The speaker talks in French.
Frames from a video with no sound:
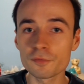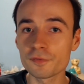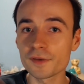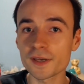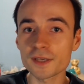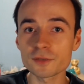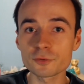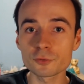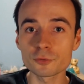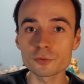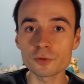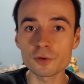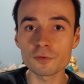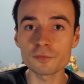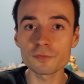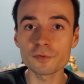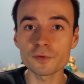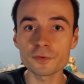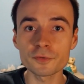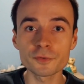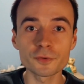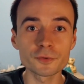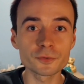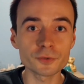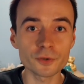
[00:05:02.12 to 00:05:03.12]
vers ton
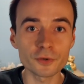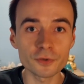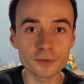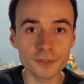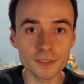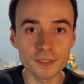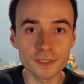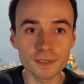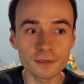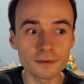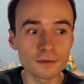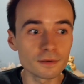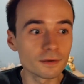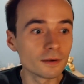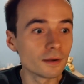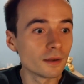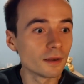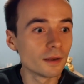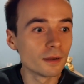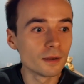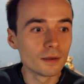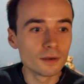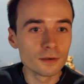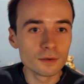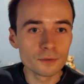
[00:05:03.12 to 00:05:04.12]
enfance tranquille,
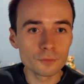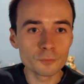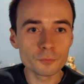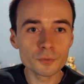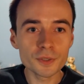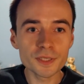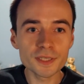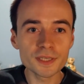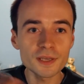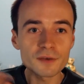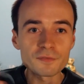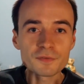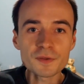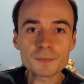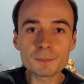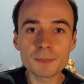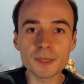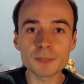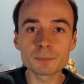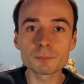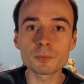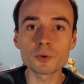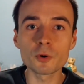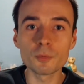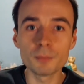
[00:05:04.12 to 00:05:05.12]
où il n'y avait pas
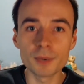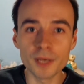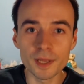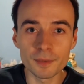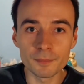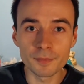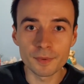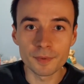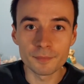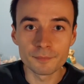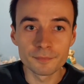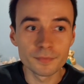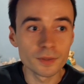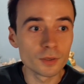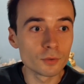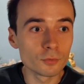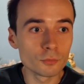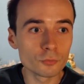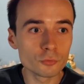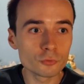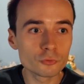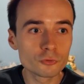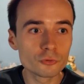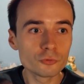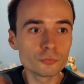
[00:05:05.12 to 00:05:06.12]
de problème,
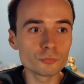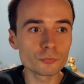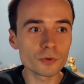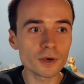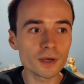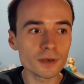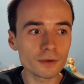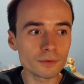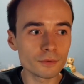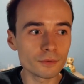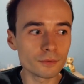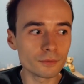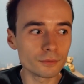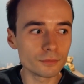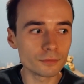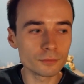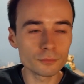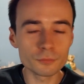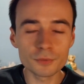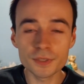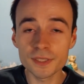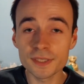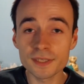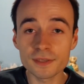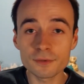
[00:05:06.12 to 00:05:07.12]
ou du moins
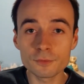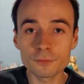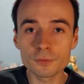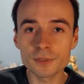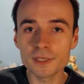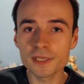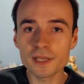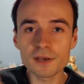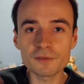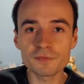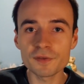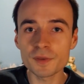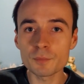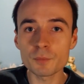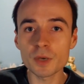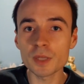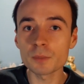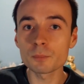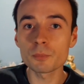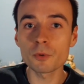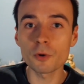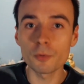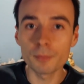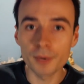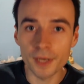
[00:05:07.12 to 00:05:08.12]
où, il, où, il, y avait moins de
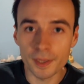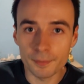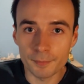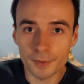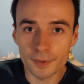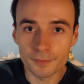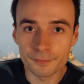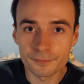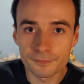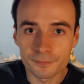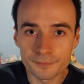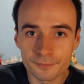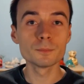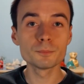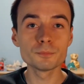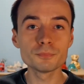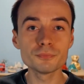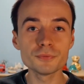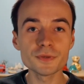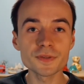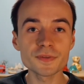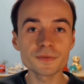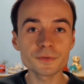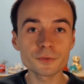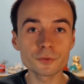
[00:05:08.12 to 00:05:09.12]
problèmes.
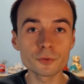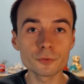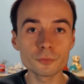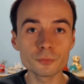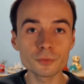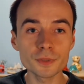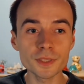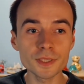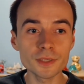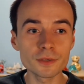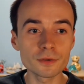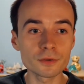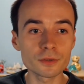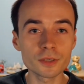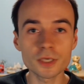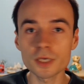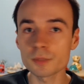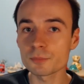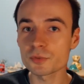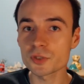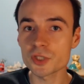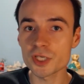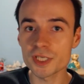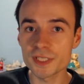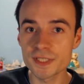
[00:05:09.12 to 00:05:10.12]
Puisque oui,
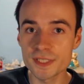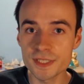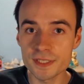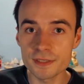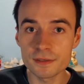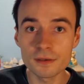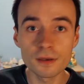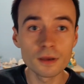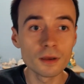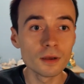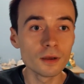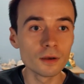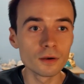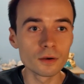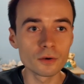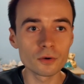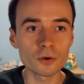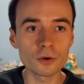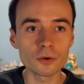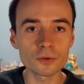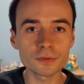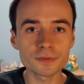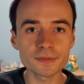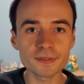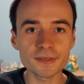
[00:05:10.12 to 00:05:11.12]
comme j'ai dit,
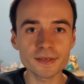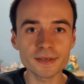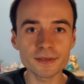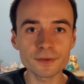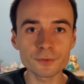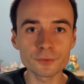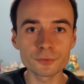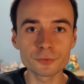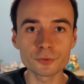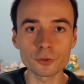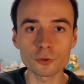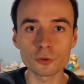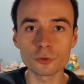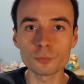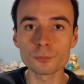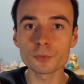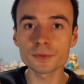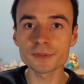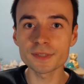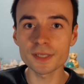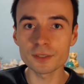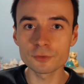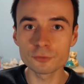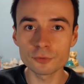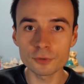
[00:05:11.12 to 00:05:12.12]
rentrer dans le
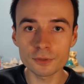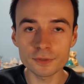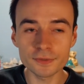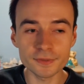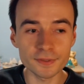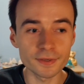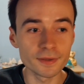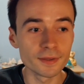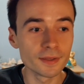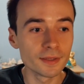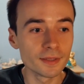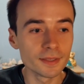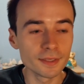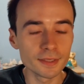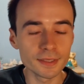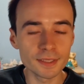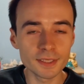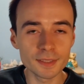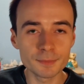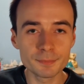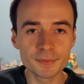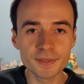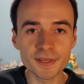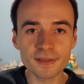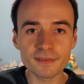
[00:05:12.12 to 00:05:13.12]
monde adulte,
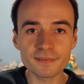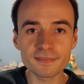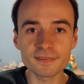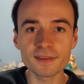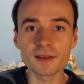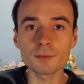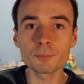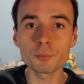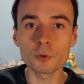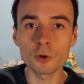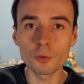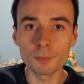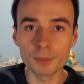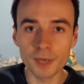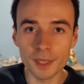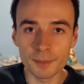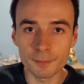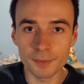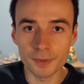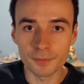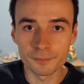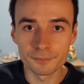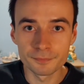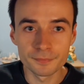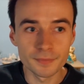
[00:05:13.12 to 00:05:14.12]
eh bien c'est un
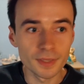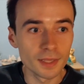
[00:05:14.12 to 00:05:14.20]
problème.